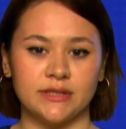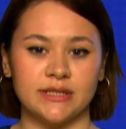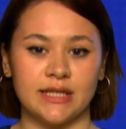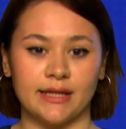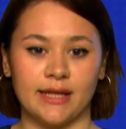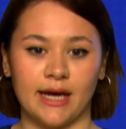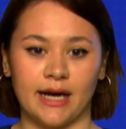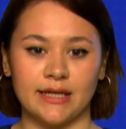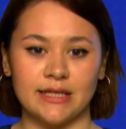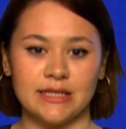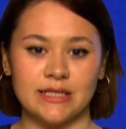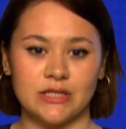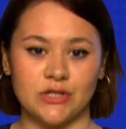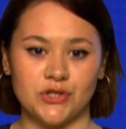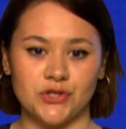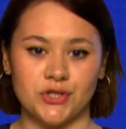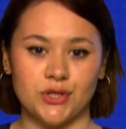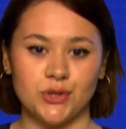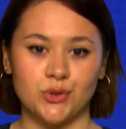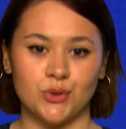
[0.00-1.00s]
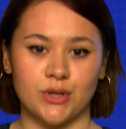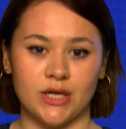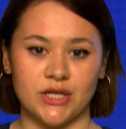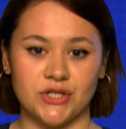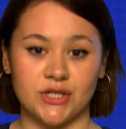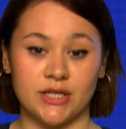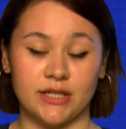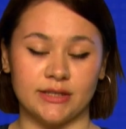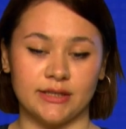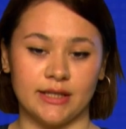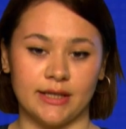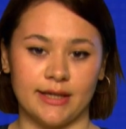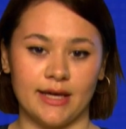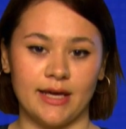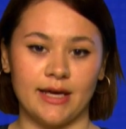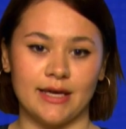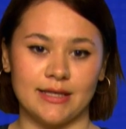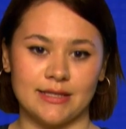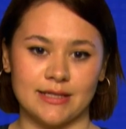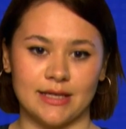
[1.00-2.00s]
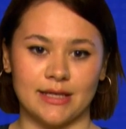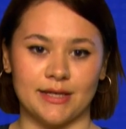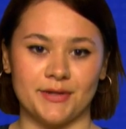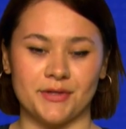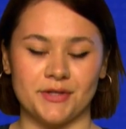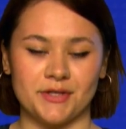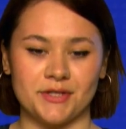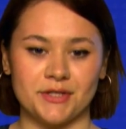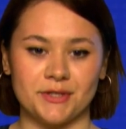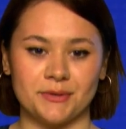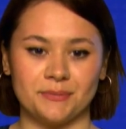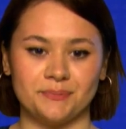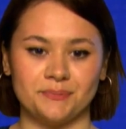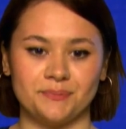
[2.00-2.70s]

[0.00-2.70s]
tedarik zinciri süreçlerinde de etkilidir.